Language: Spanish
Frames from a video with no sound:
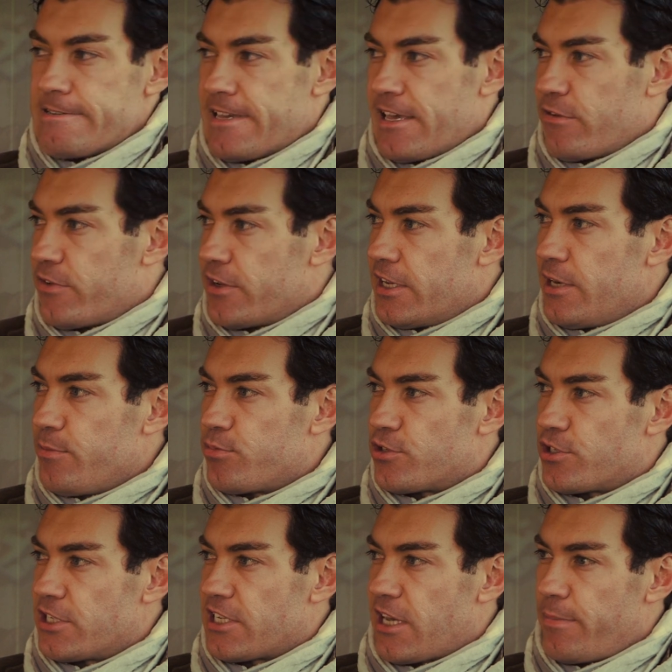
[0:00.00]
que al final
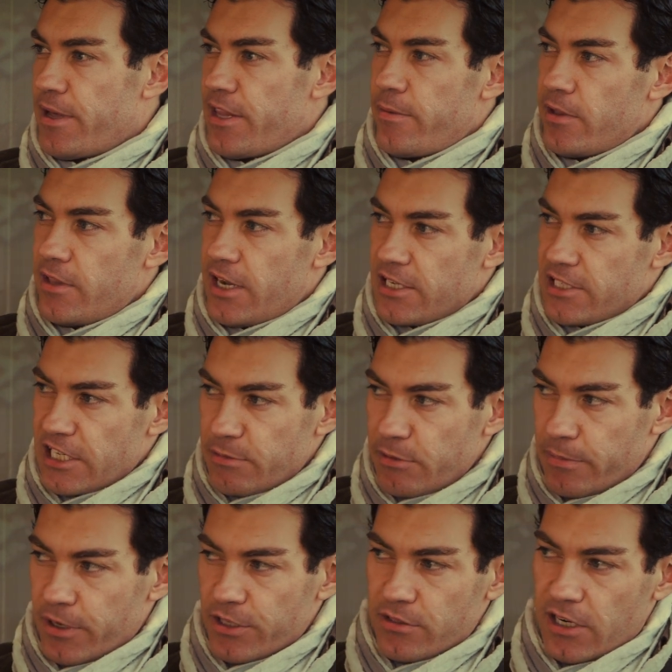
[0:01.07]
pues, es capaz de meter a
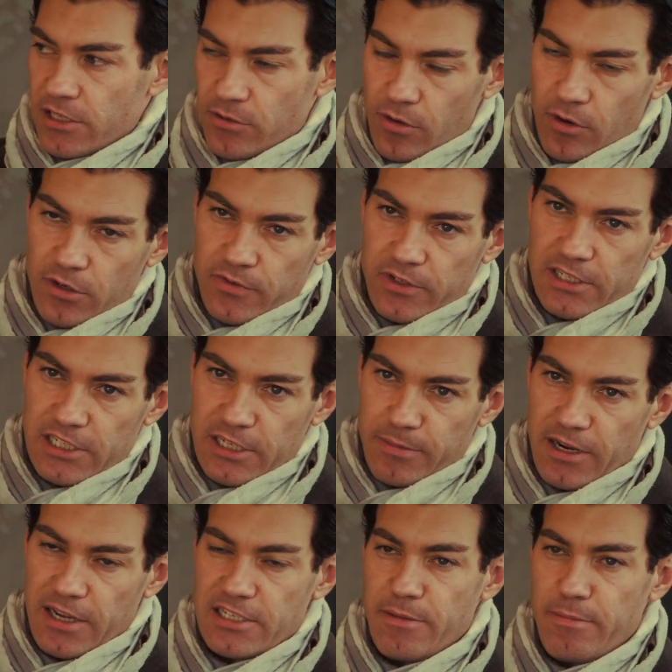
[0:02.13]
6.000 personas todos los fines de
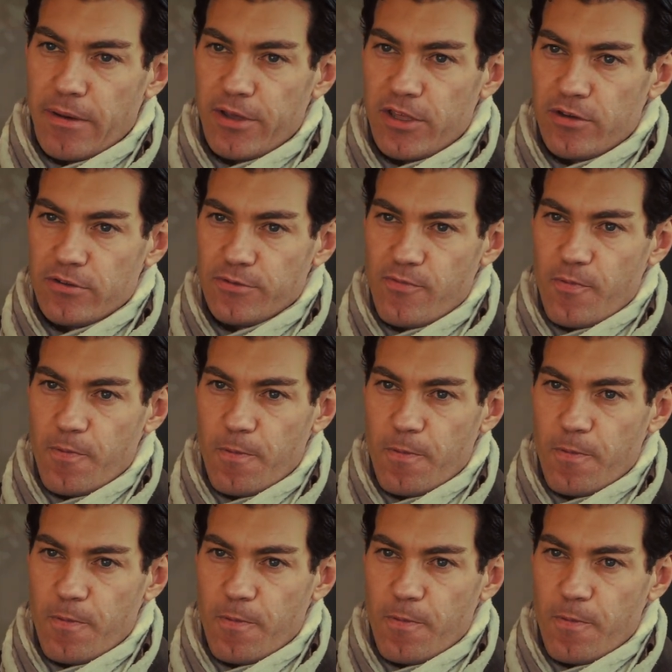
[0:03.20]
semana en este pabellón,